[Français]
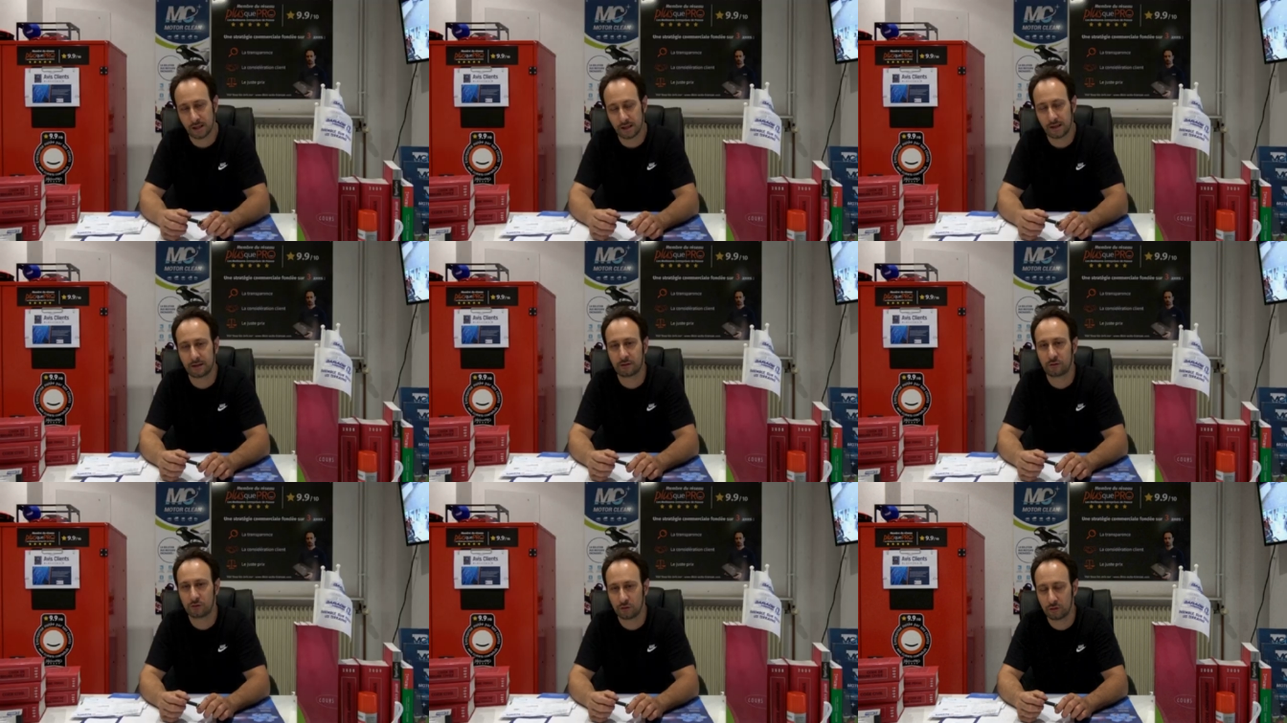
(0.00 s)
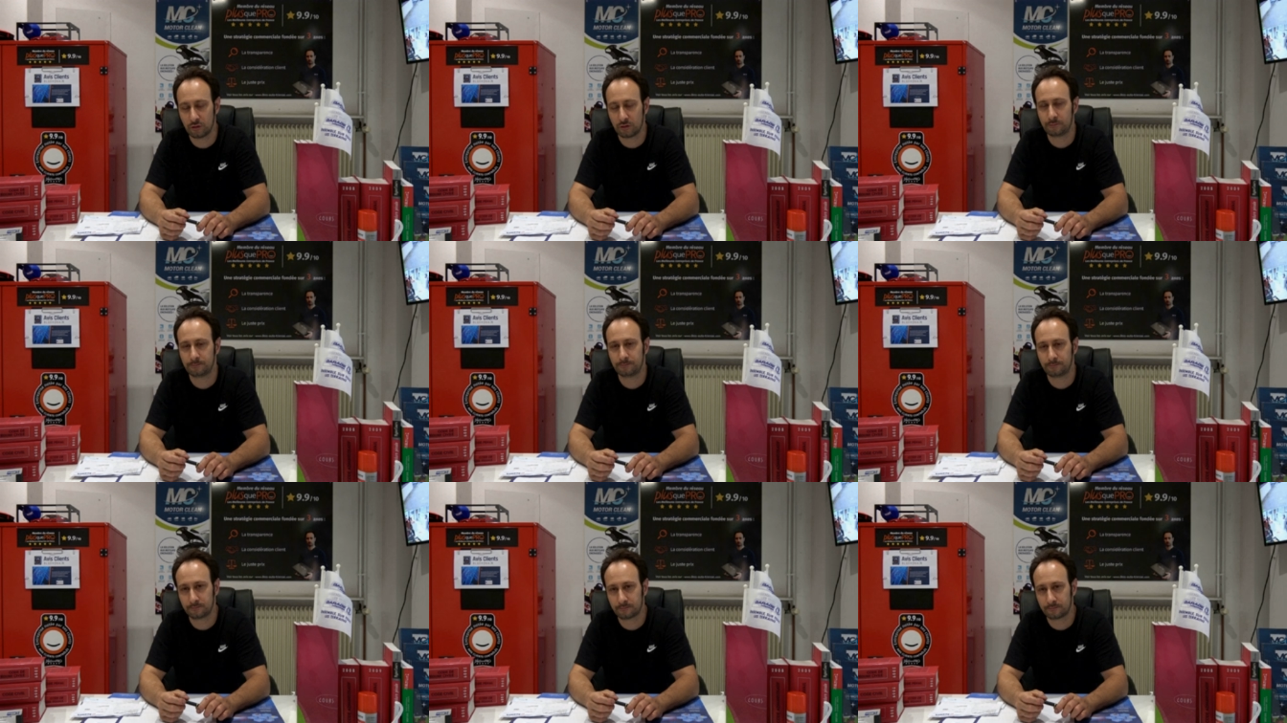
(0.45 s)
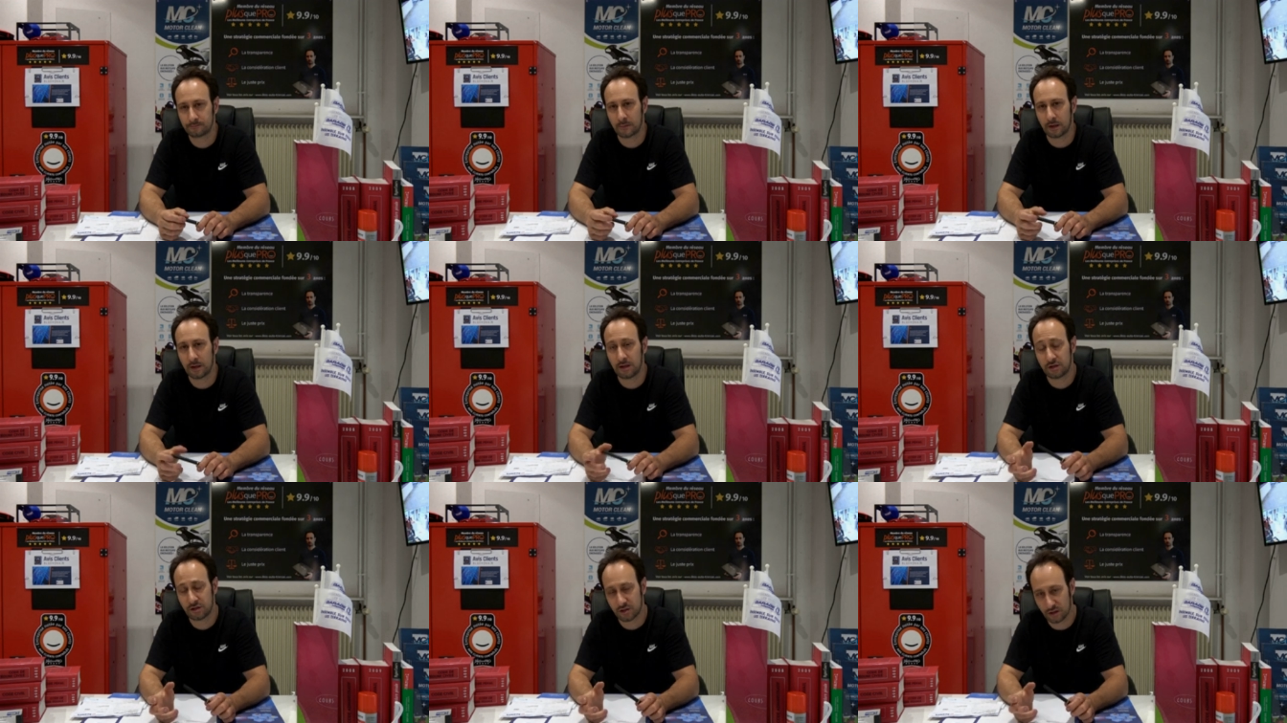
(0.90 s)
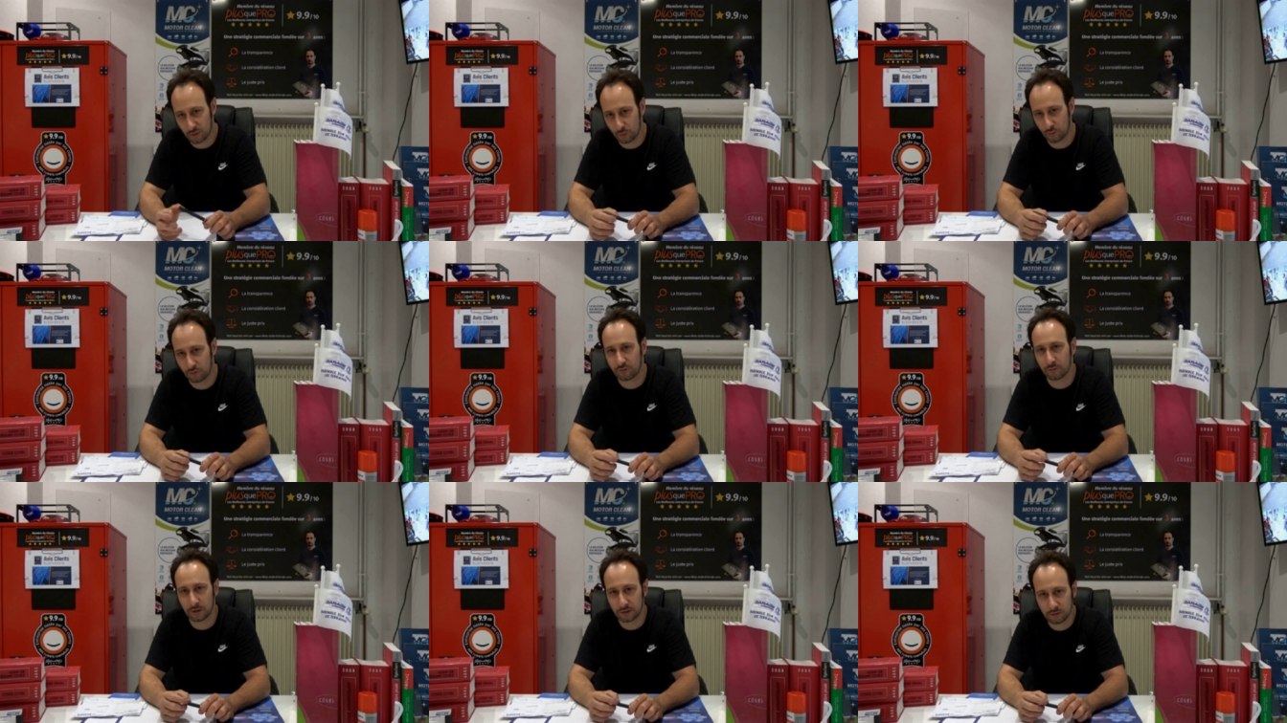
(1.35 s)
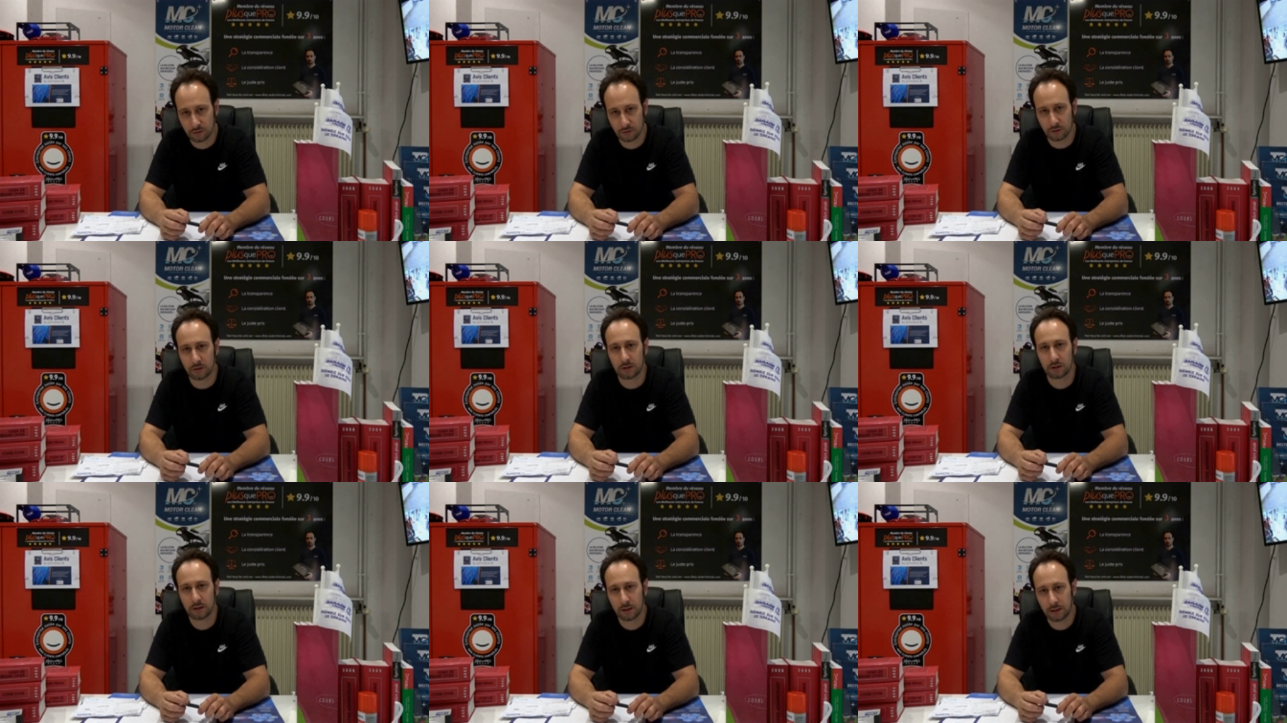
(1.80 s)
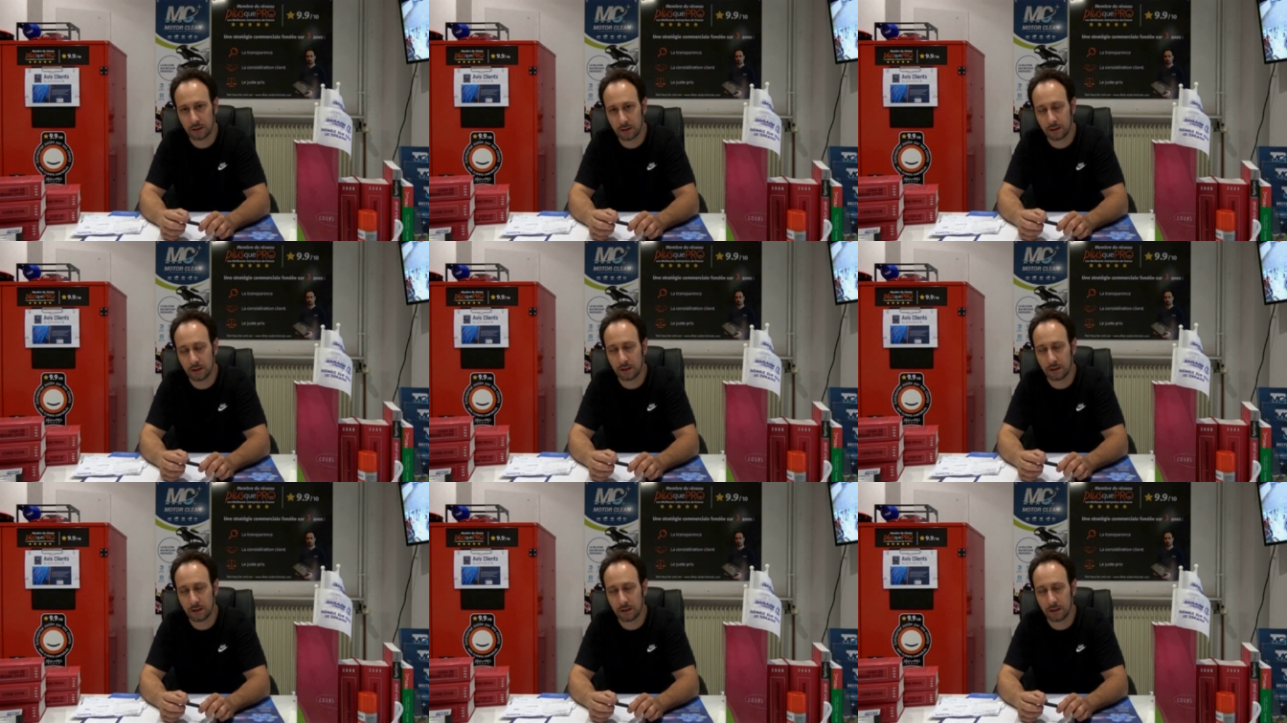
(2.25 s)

chers lecteurs et chers consommateurs.